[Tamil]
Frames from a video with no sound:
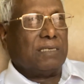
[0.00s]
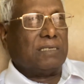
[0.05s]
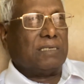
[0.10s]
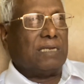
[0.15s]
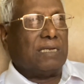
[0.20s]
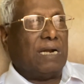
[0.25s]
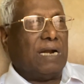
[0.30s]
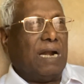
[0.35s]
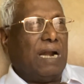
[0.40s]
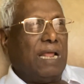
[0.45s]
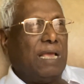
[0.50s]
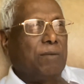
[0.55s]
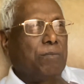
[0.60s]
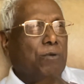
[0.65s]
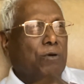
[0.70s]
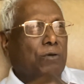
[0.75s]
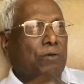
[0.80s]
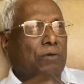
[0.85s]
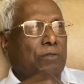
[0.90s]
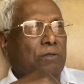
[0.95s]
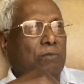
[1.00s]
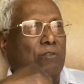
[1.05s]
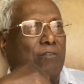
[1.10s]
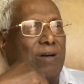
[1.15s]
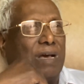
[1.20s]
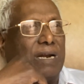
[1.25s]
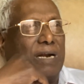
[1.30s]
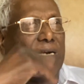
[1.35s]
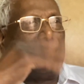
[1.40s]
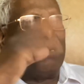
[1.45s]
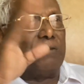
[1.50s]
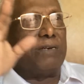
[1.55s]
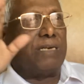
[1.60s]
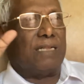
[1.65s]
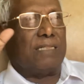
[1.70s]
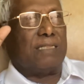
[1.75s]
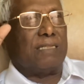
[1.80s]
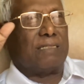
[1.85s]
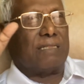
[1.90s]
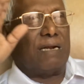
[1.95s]
சென்னை முழுதும் வறண்டு
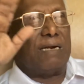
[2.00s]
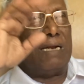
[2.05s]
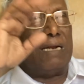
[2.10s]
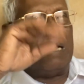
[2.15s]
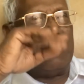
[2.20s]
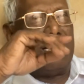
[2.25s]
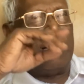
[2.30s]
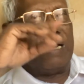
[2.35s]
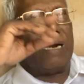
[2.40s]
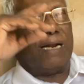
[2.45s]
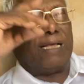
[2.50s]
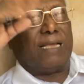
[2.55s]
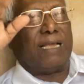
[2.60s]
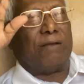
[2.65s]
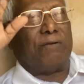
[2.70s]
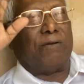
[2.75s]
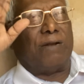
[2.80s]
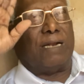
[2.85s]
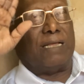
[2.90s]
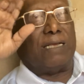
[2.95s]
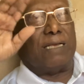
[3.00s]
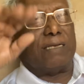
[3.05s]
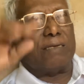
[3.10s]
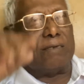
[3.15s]
விட்டது தண்ணீரே கிடைக்கவில்லை